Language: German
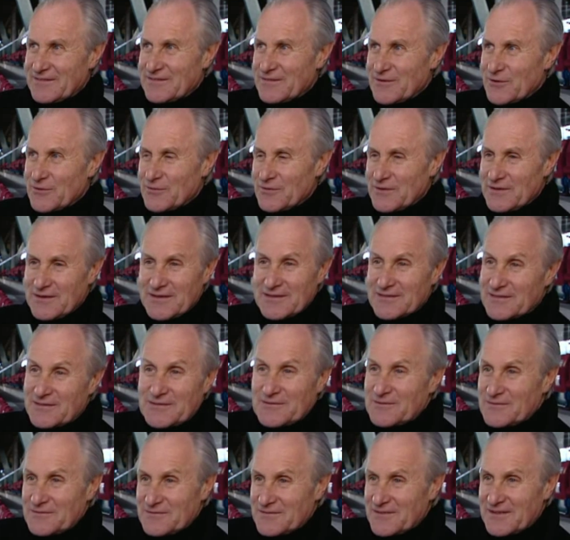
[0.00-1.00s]
weil ich
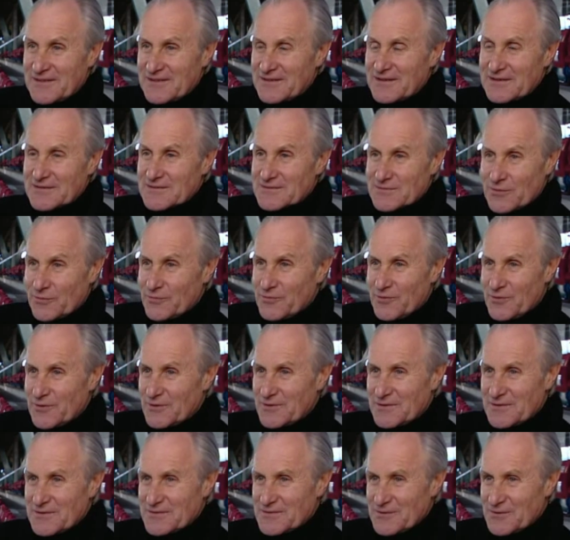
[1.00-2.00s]
nicht, nicht
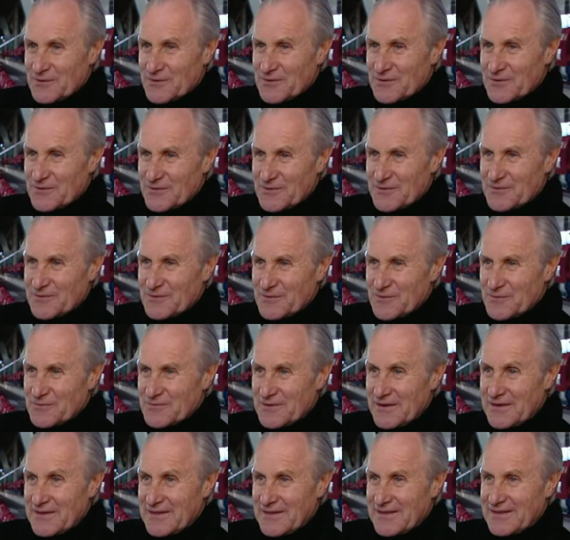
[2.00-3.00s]
sofort so auf
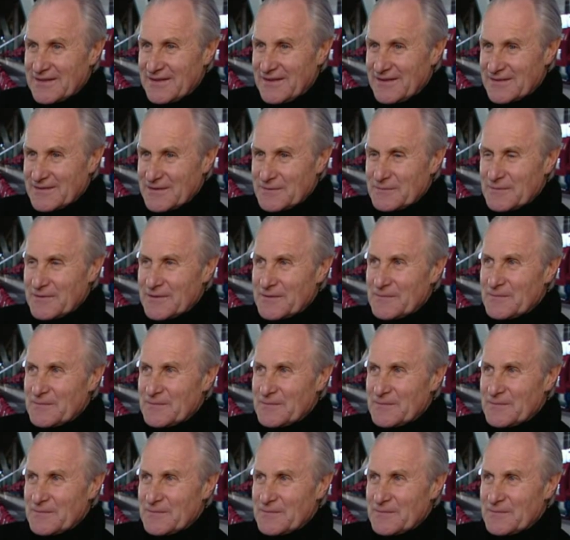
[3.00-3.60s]
ihn eingegangen